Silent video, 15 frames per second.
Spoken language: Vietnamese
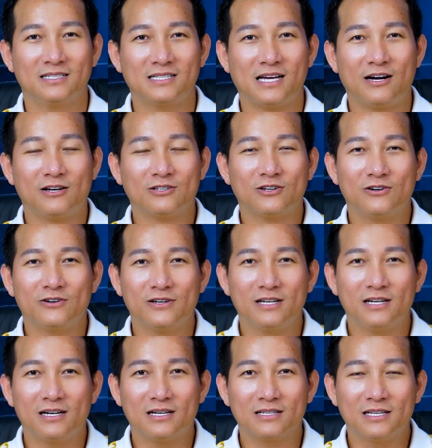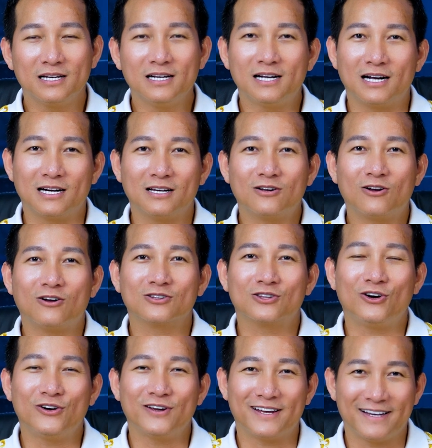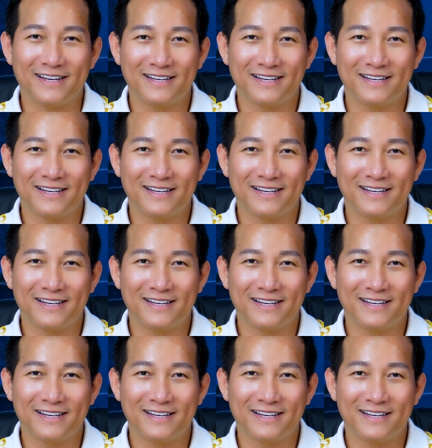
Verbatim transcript: sau đó tôi uh, tiến gần đến con tôi